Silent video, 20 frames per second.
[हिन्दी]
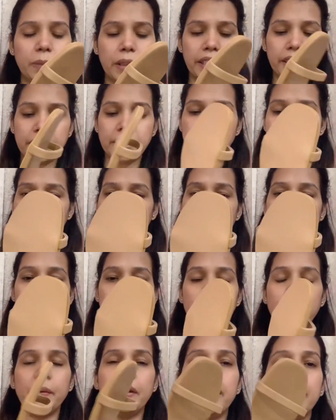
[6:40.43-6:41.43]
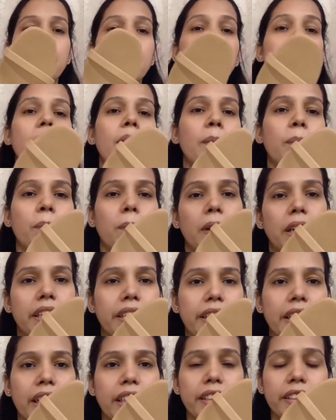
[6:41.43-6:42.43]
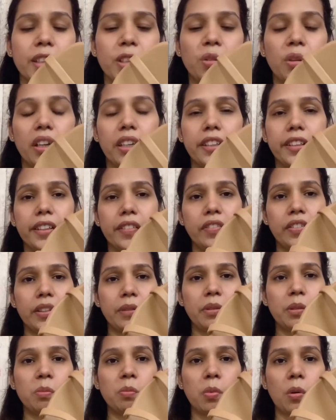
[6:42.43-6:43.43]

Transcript: मार्केट से लिए है मैंने बट यार इनकी क्वालिटी फिर भी